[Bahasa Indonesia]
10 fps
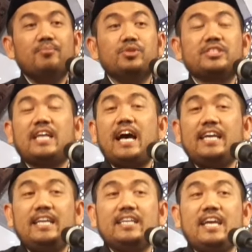
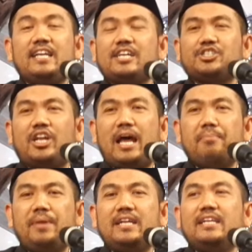mustahil kita
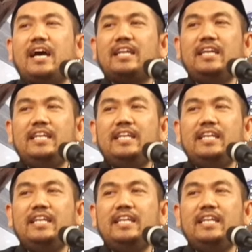selamat dari